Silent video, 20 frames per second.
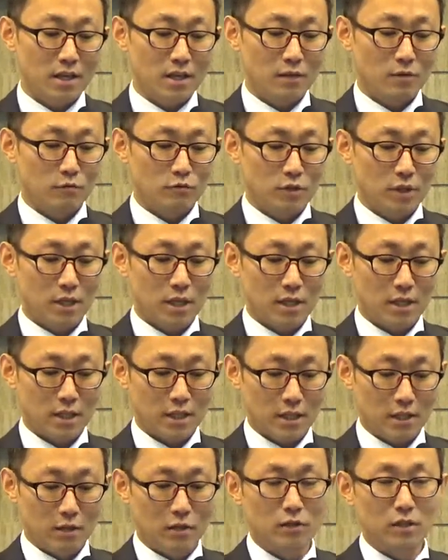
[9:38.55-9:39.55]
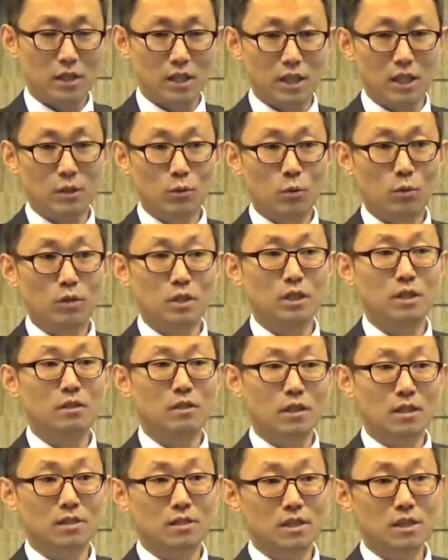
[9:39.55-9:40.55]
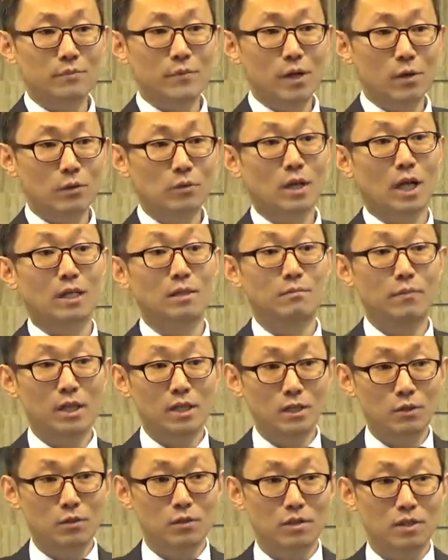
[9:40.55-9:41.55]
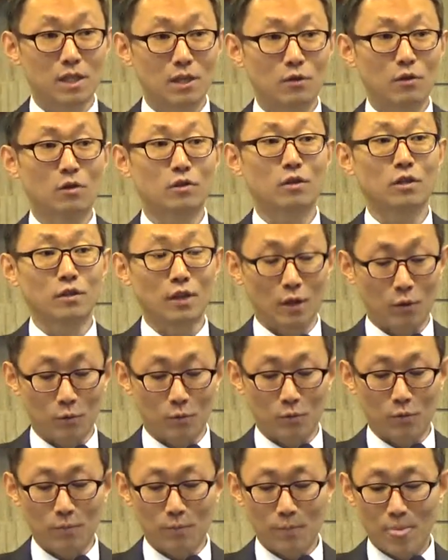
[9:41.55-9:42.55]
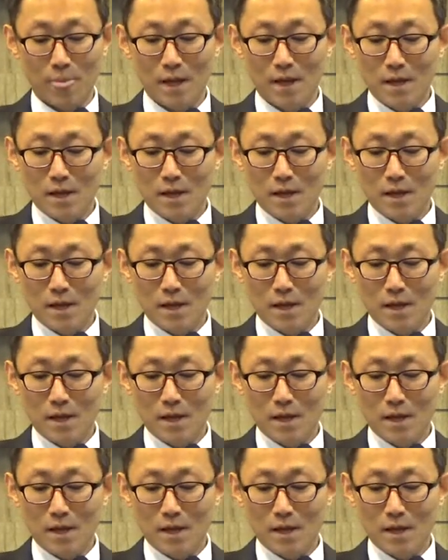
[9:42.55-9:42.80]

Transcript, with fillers: 그럼 우리가 이거 이 돈은 이렇게 쓰지 말고 다른 방식으로 쓰자로 결정이 됐고